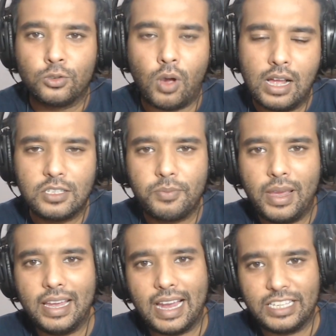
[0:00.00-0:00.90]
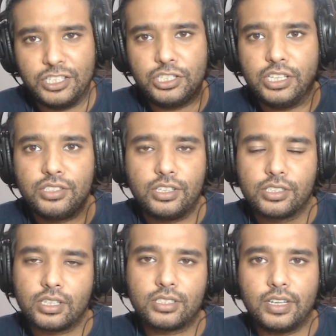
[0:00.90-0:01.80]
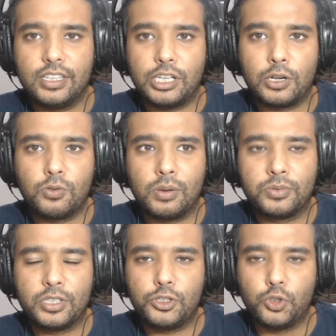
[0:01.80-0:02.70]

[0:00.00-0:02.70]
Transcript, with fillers: आज मैं एक ऐसी चीज़ डिस्कस करने जा रहा हूँ आपसे